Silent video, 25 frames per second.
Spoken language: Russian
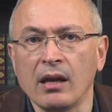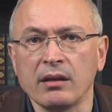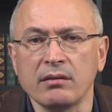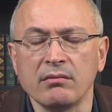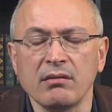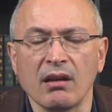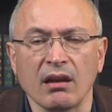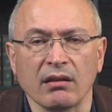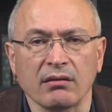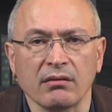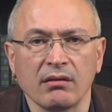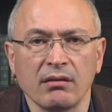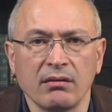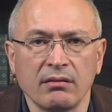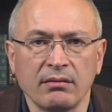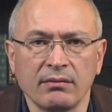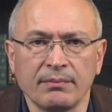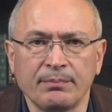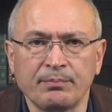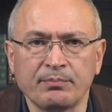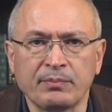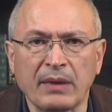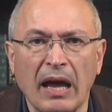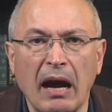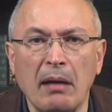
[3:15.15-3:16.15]
Нет,
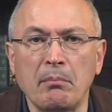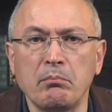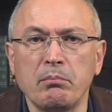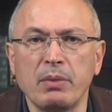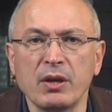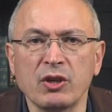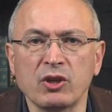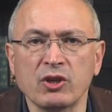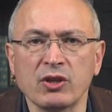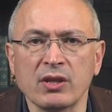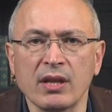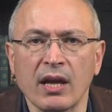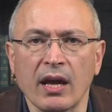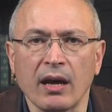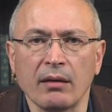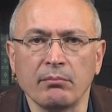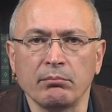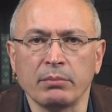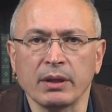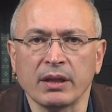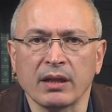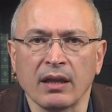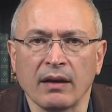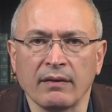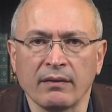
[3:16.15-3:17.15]
обычная
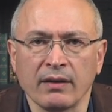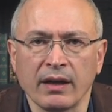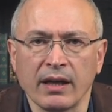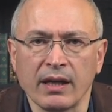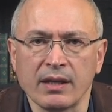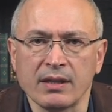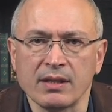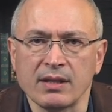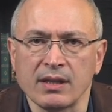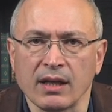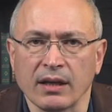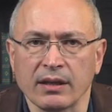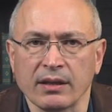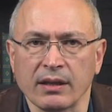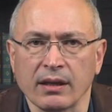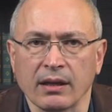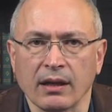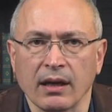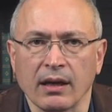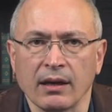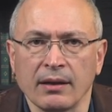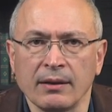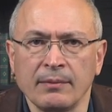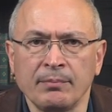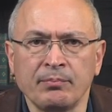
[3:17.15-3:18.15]
бытовая
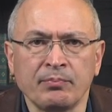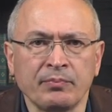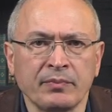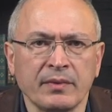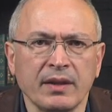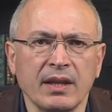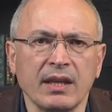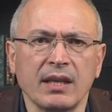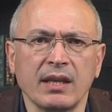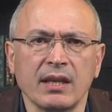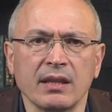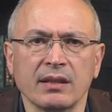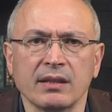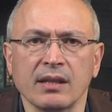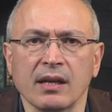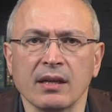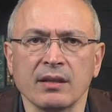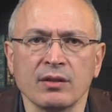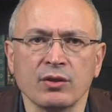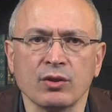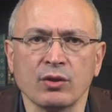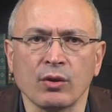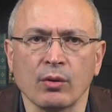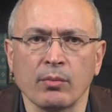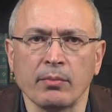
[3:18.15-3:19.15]
техника,
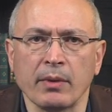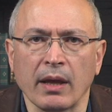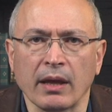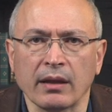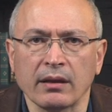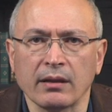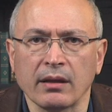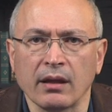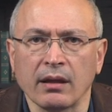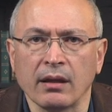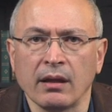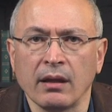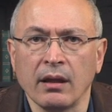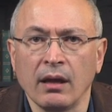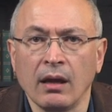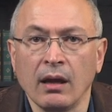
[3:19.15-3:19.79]
нехитрые инструменты,